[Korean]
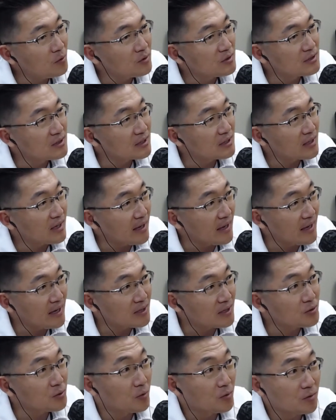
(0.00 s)
이제
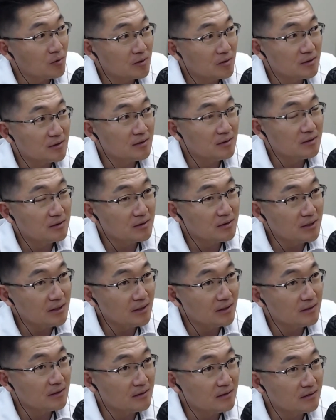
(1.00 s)
계속
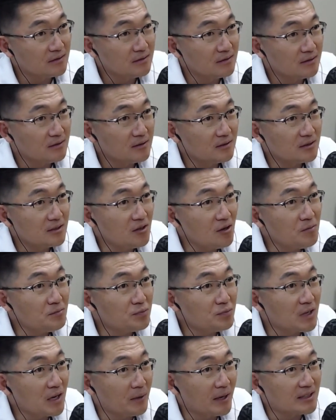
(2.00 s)
이제 슬럼프가,
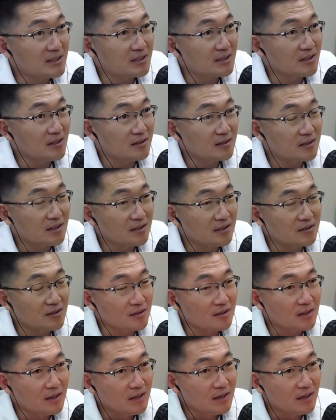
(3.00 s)
슬럼프가 왔죠. 아. 그래서 아.